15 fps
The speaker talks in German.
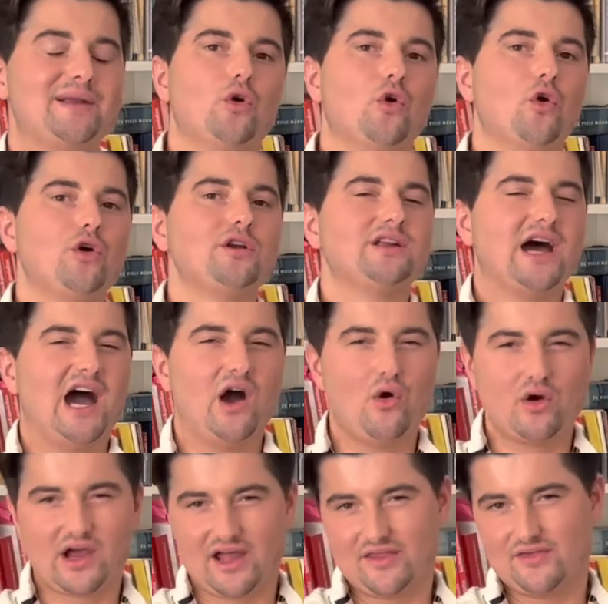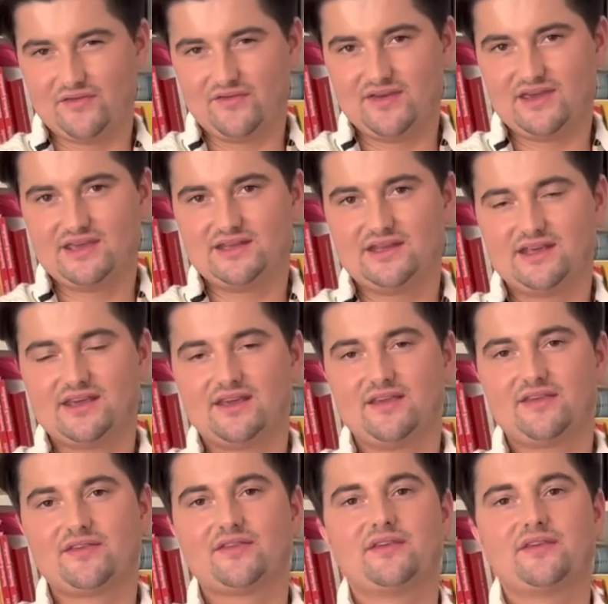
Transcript: Und auch ganz wichtig ist,